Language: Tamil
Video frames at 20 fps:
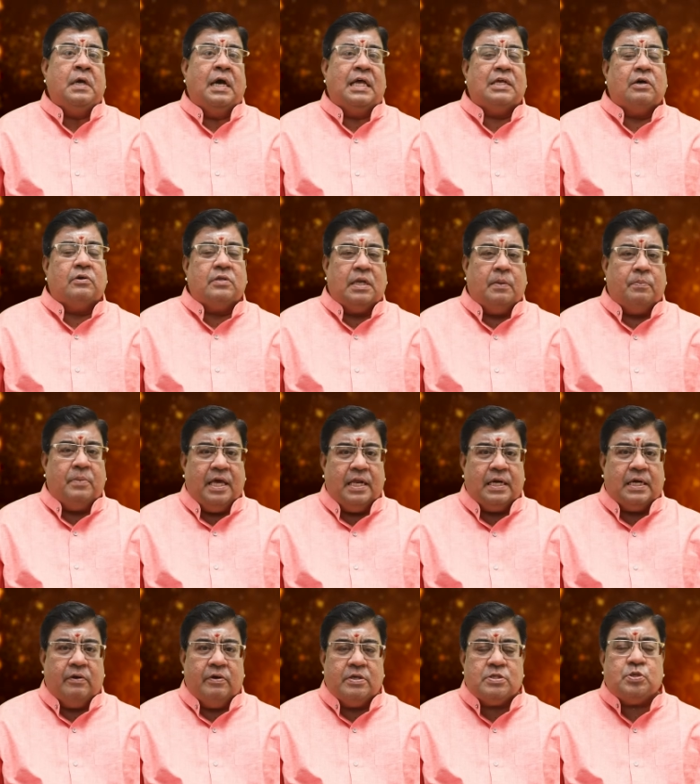அதாவது நம்ம
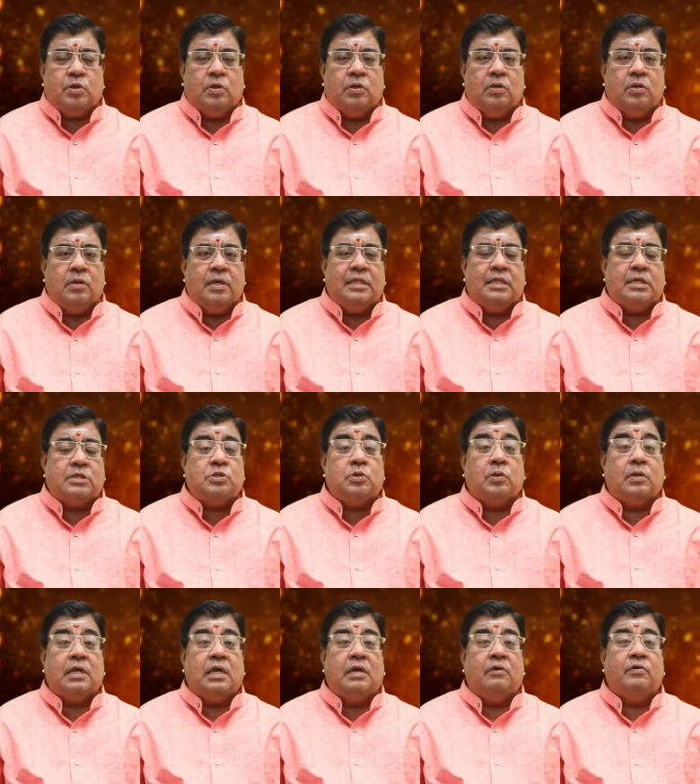ஏற்கனவே சொன்னோம் இந்த
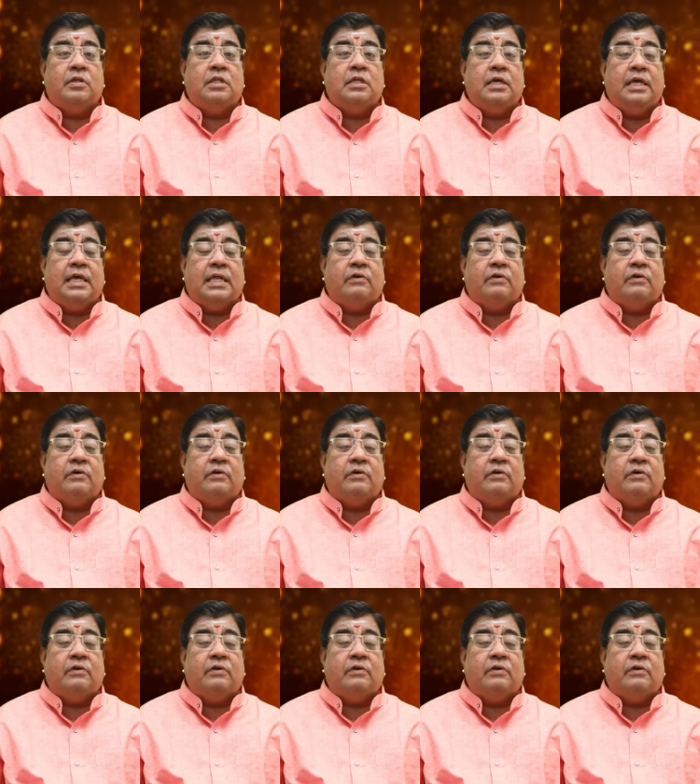சுக்கரன் வந்து